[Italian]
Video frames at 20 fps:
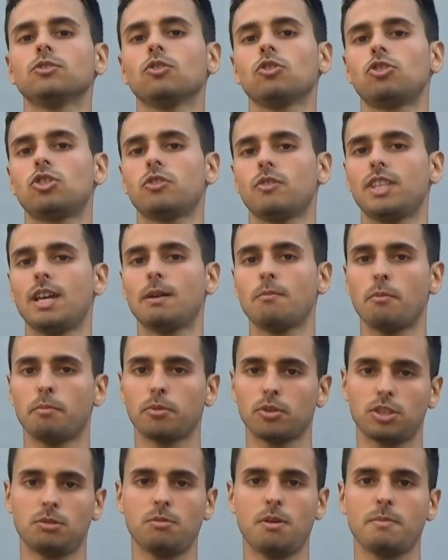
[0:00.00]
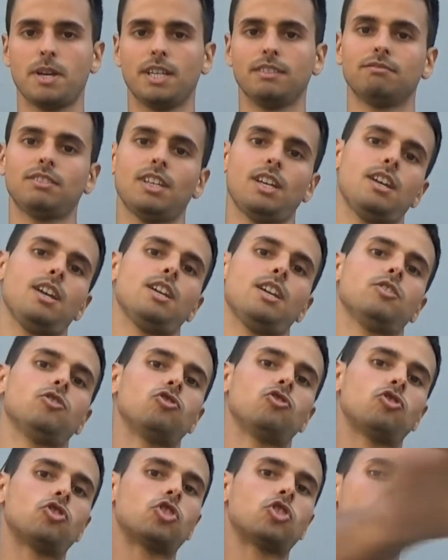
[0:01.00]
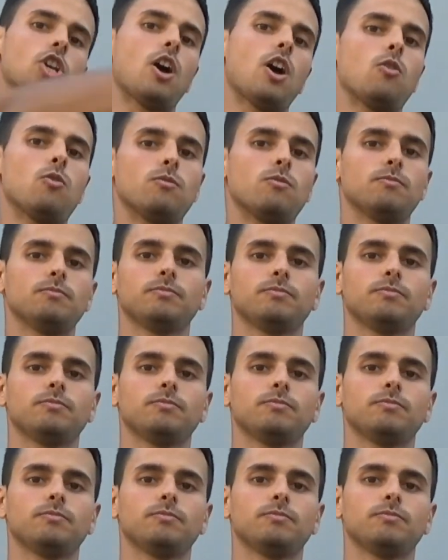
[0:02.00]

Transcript: Noi ci vediamo prossimamente e ciao!